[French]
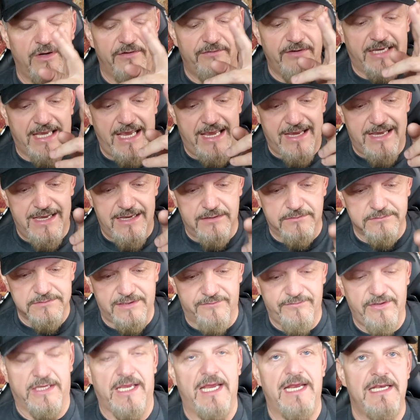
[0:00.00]
40
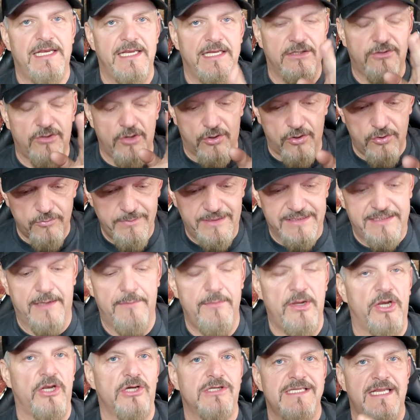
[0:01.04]
avec un leader, matin,
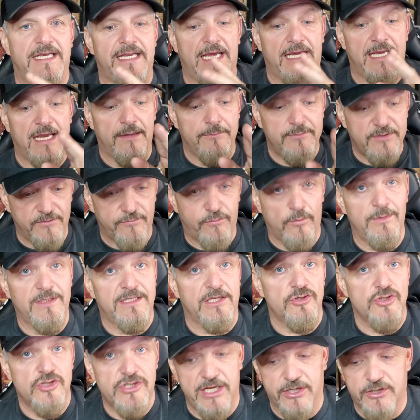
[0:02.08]
manox en arrière, des fois, on
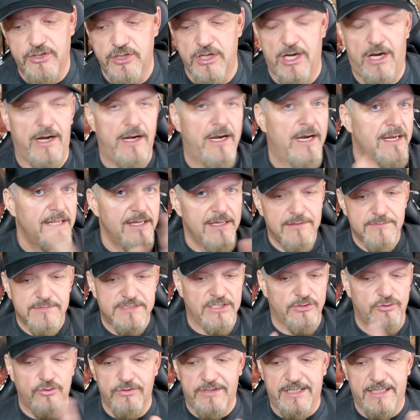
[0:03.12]
mettait juste la cuillère. Puis
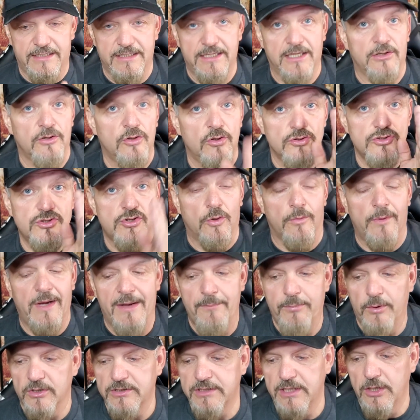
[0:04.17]
ces deux techniques-là nous ont
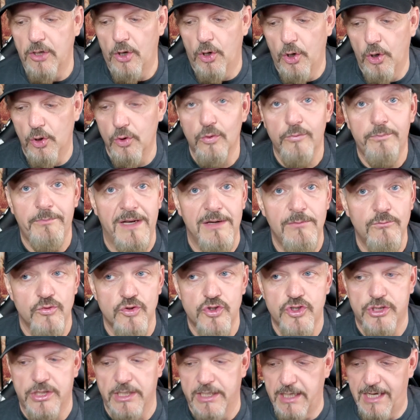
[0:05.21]
rapporté un lot de belles
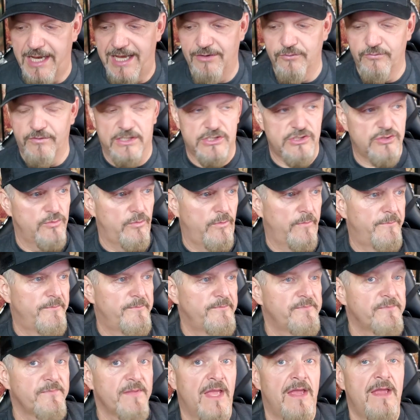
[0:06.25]
mouchetées à l'ouverture.
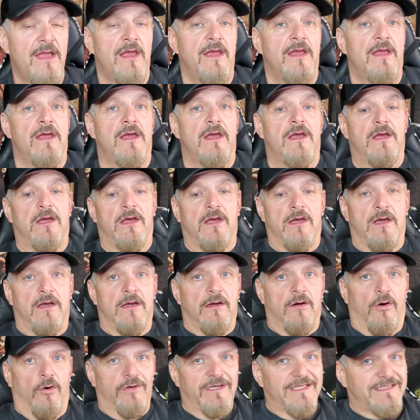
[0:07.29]

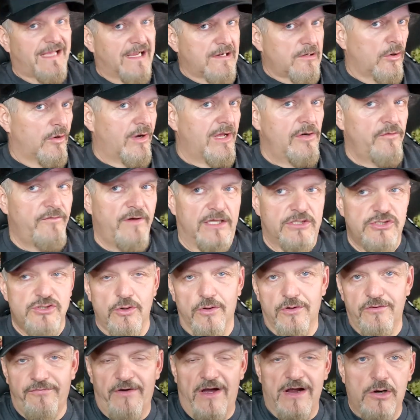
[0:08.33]
On est encore à
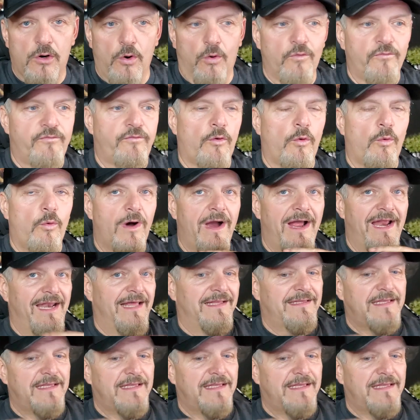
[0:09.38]
l'ouverture, il fait encore froid, la